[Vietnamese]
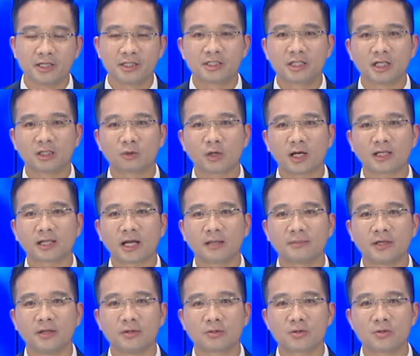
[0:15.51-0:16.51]
Trưởng đoàn đại
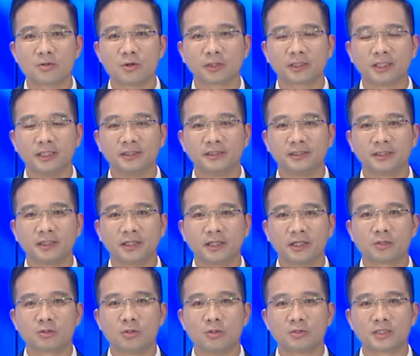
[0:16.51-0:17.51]
biểu Quốc hội tỉnh
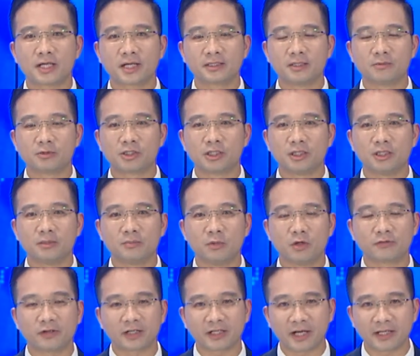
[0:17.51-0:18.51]
cùng các đồng chí
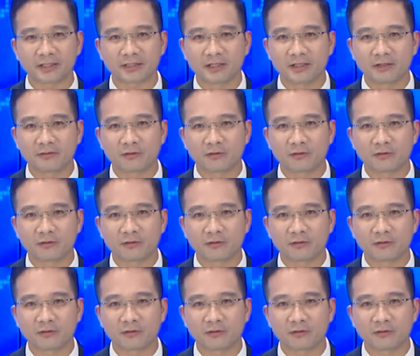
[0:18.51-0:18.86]
Bùi Văn Hạnh,